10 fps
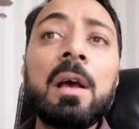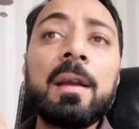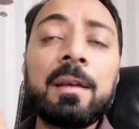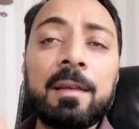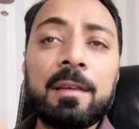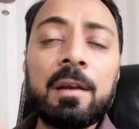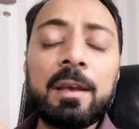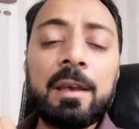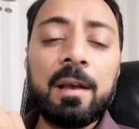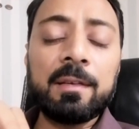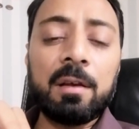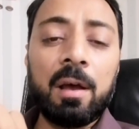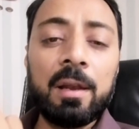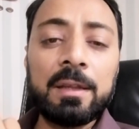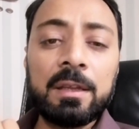नस्ल की
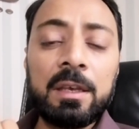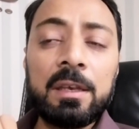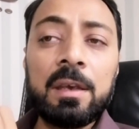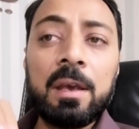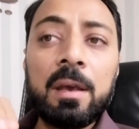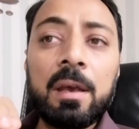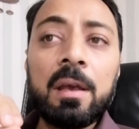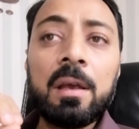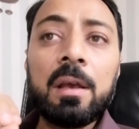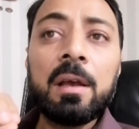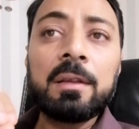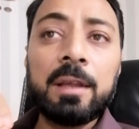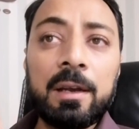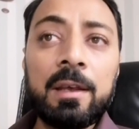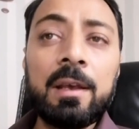असालत की ये
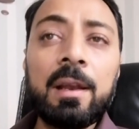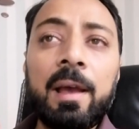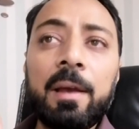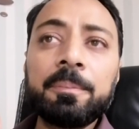दलील है